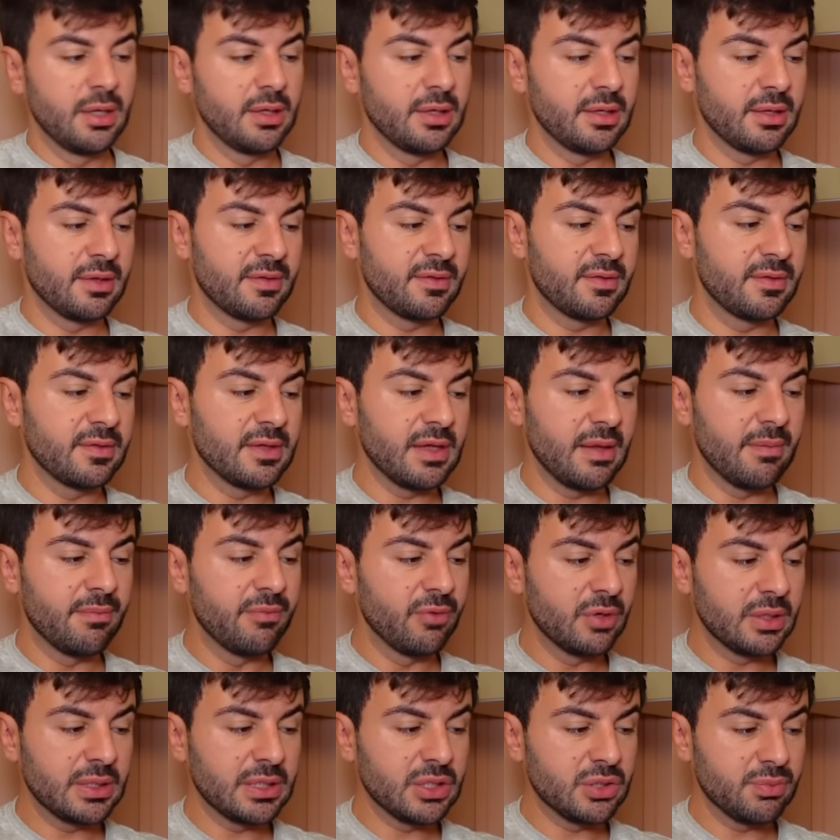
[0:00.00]
das sind ja
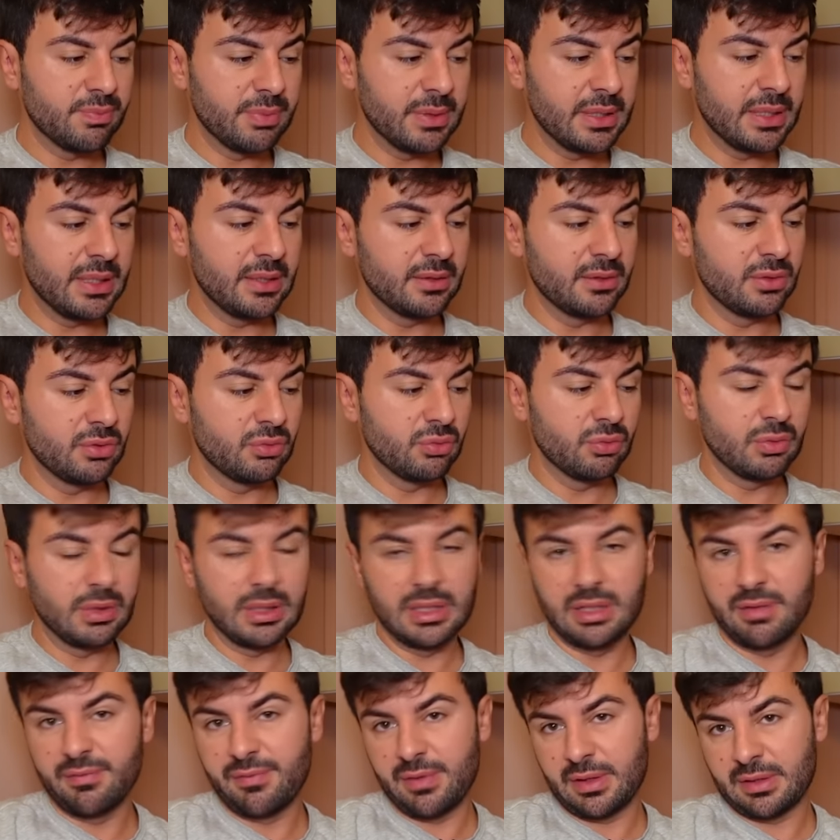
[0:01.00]
wirklich Bilder, die du
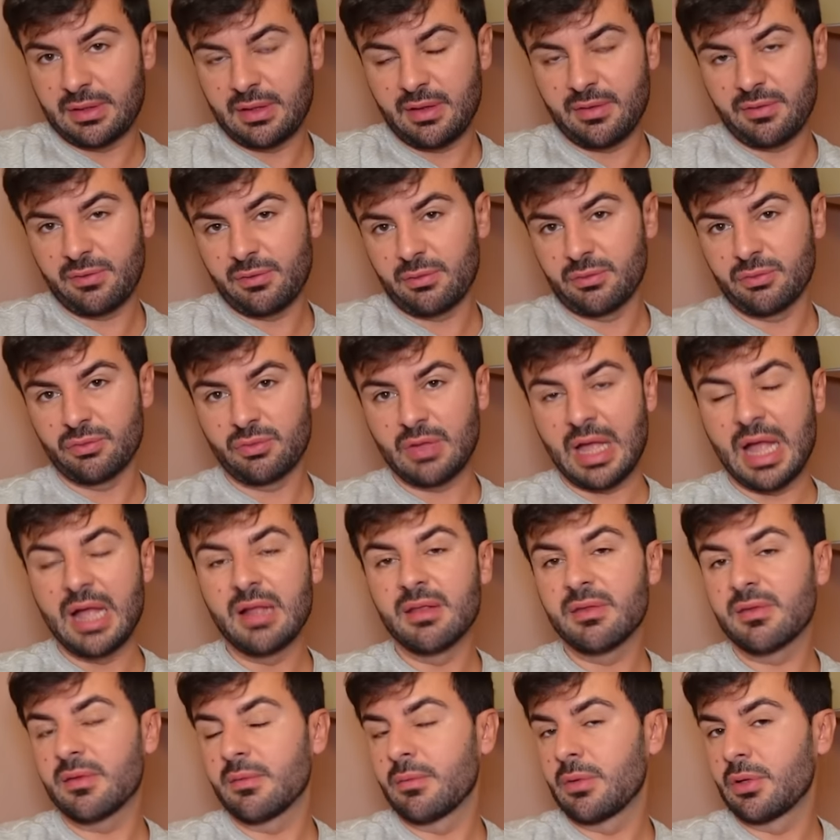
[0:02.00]
geliefert hast und
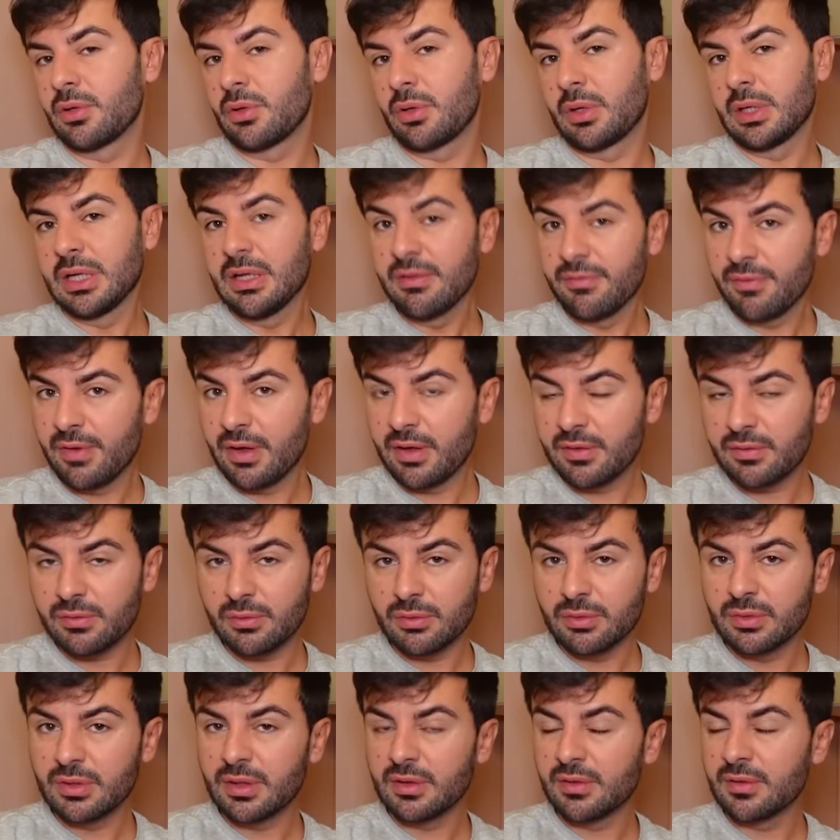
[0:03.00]
teils immer noch lieferst.
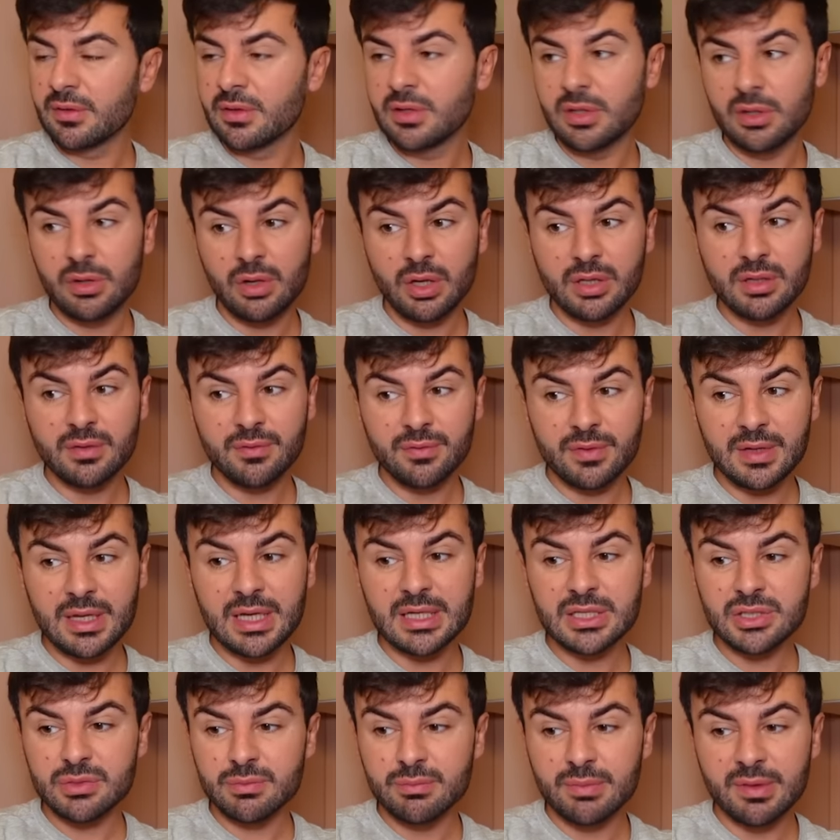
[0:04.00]
Und dann sind die Leute
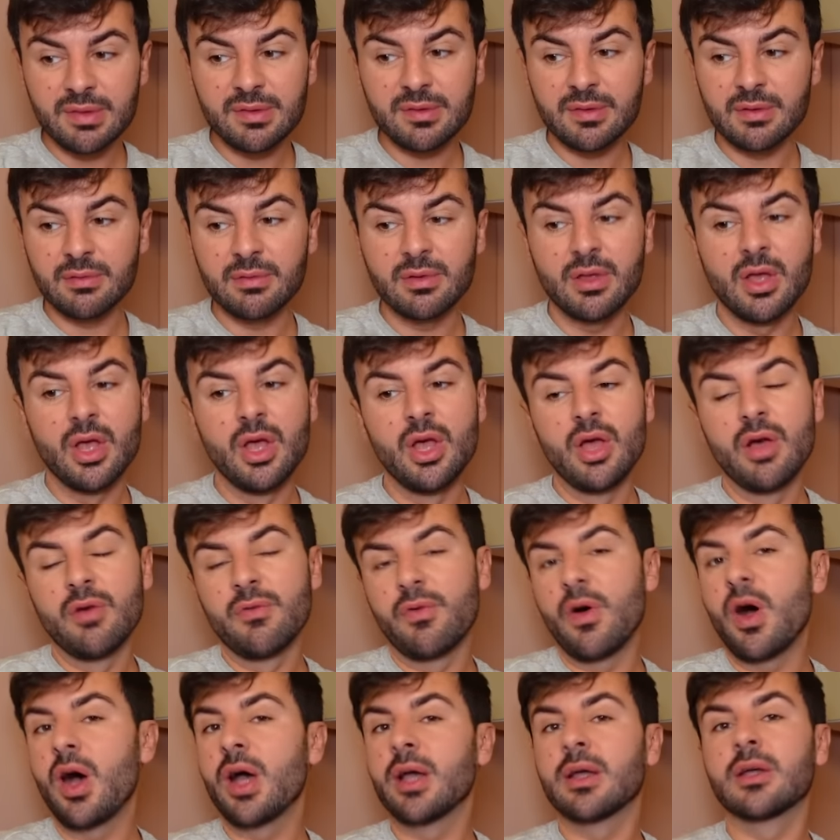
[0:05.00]
vielleicht ein bisschen
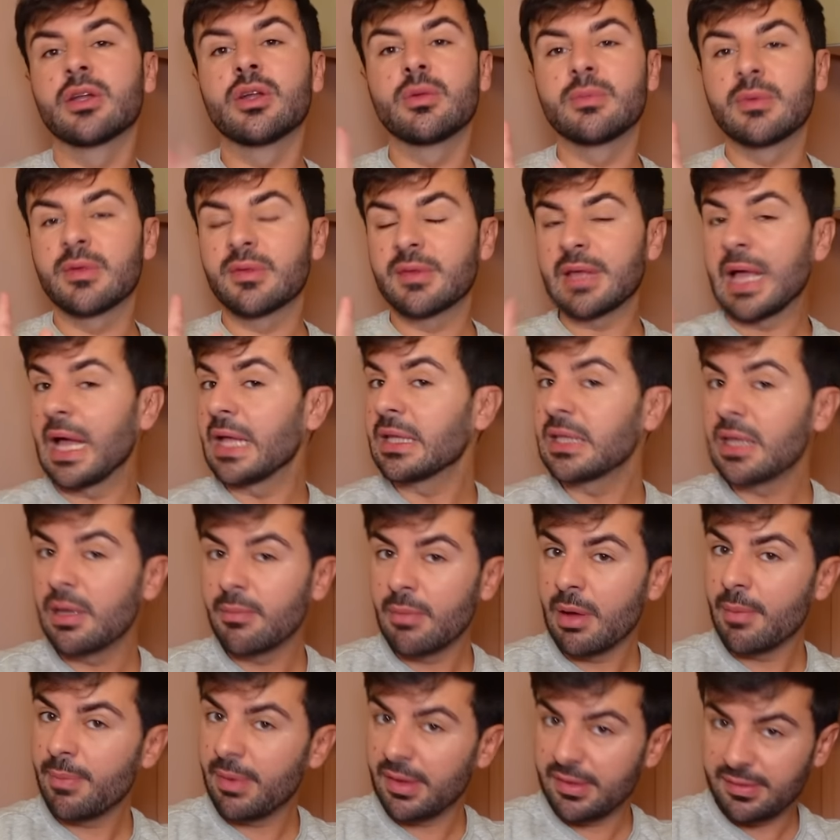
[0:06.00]
voreingenommen. Das kann ja
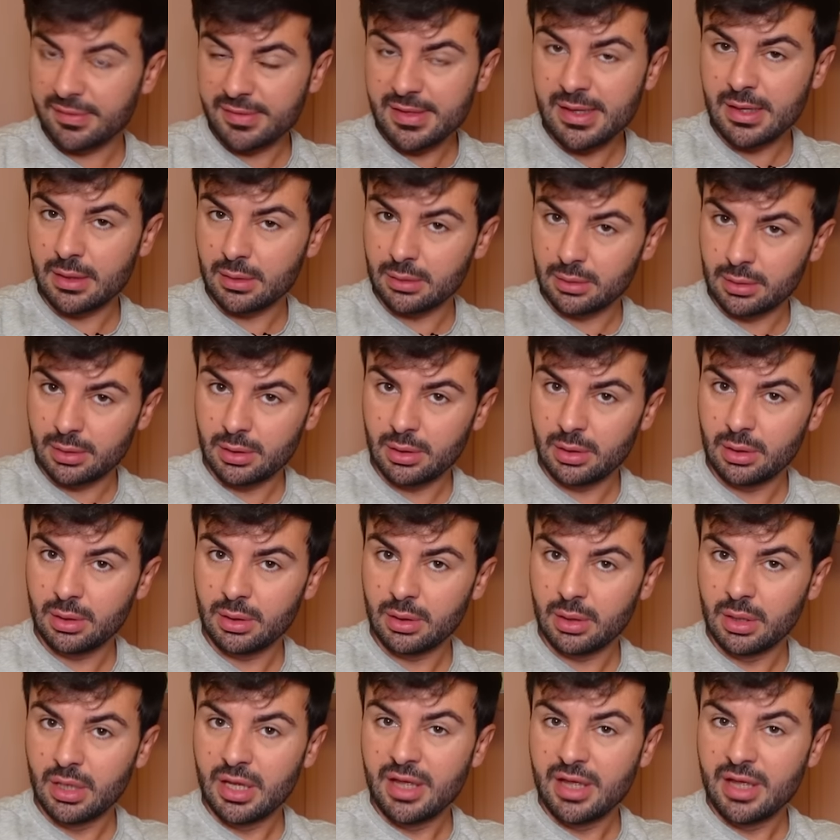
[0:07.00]
mal passieren, ne?